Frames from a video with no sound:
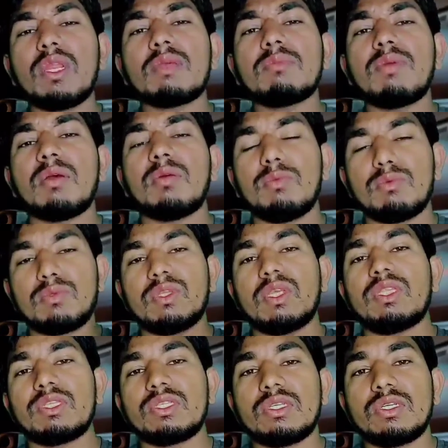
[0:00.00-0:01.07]
অনেকভাবে
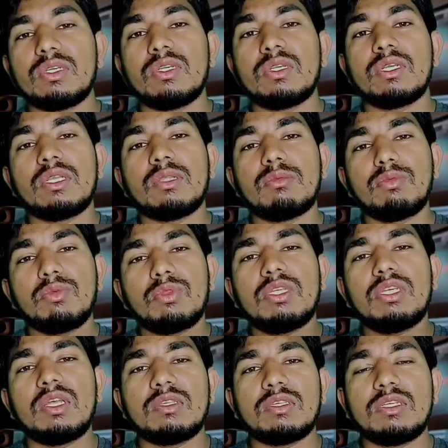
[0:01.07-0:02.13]
বুঝাইতেছে কিন্তু
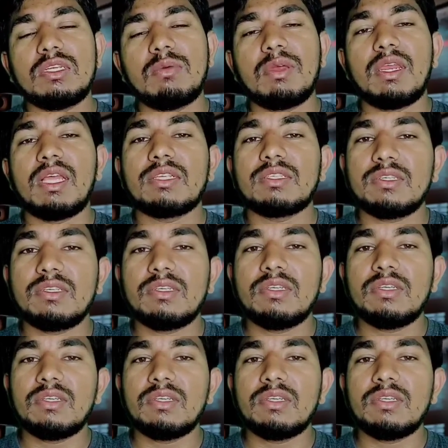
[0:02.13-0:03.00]
প্রতিটা সিনেমা লাস্টে